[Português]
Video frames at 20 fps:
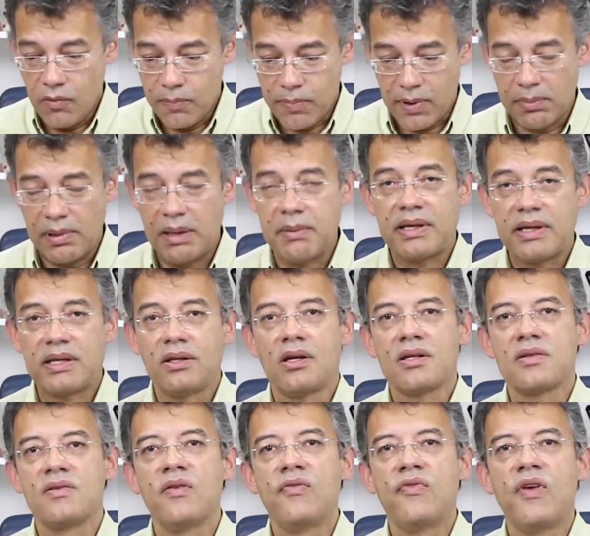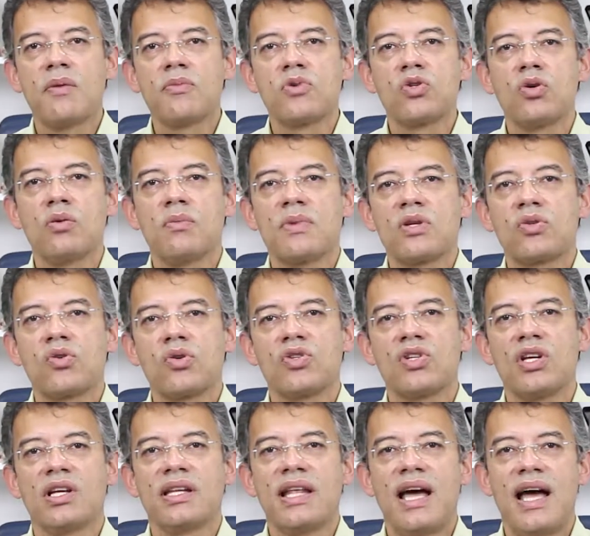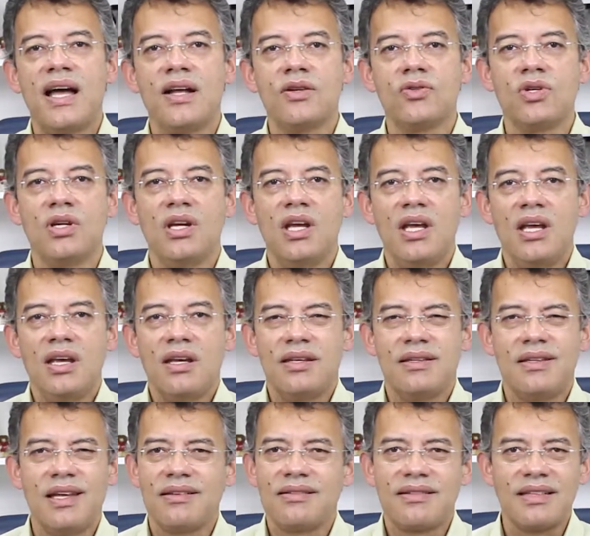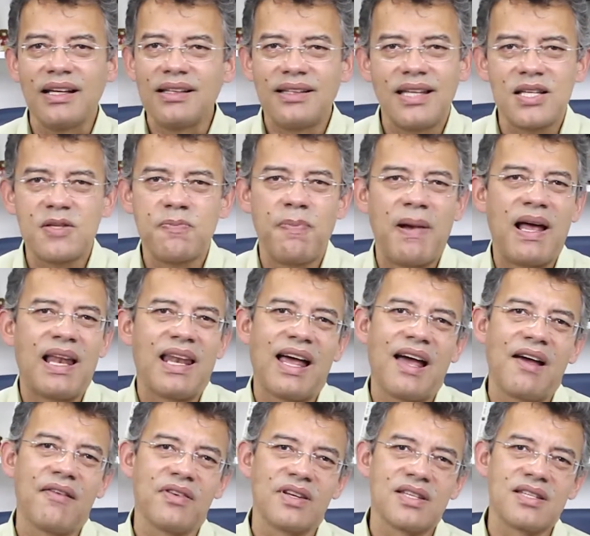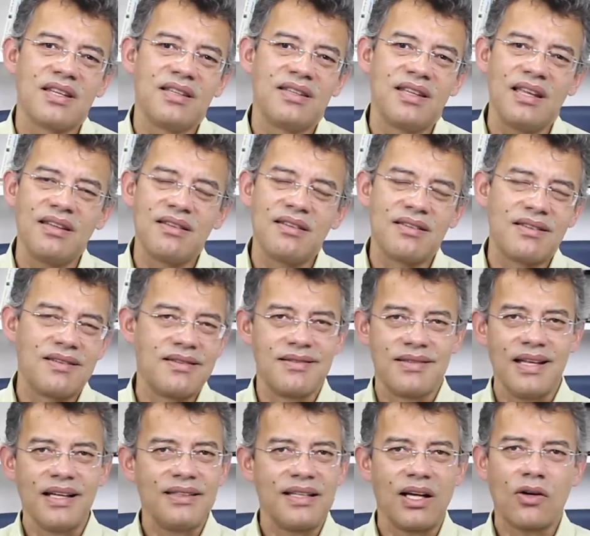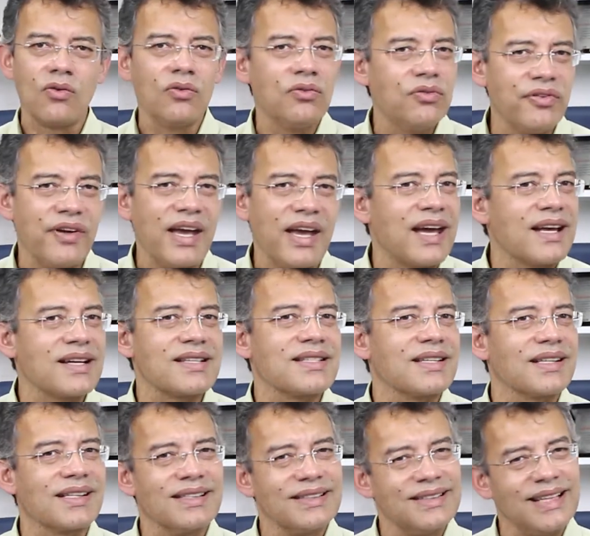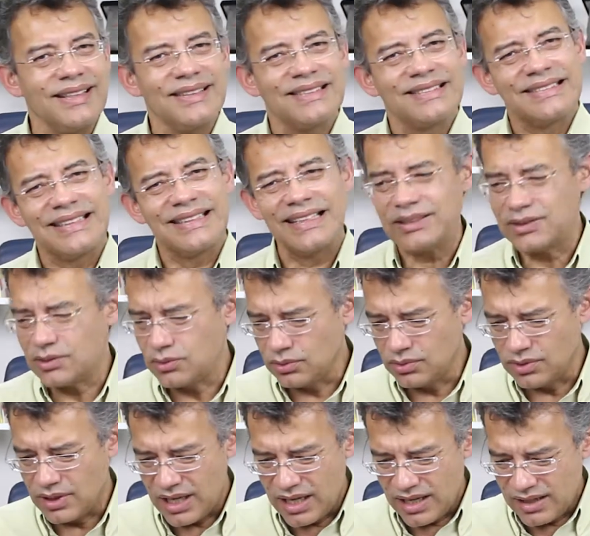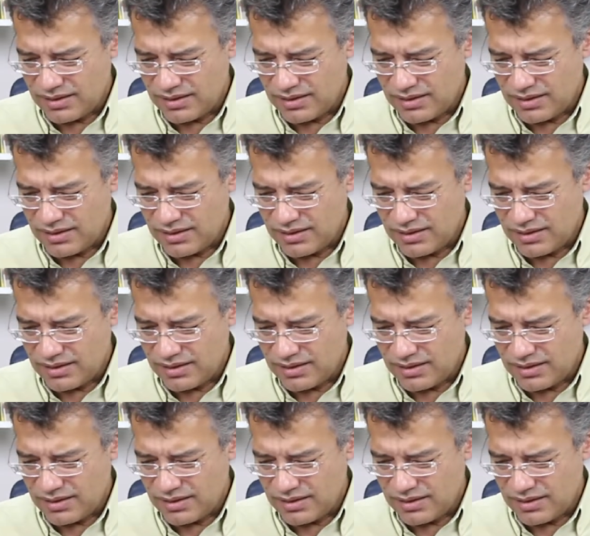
O problema é que nós vivemos em uma sociedade que tem tantas palavras, que tem tanta conversa, que tem tanto,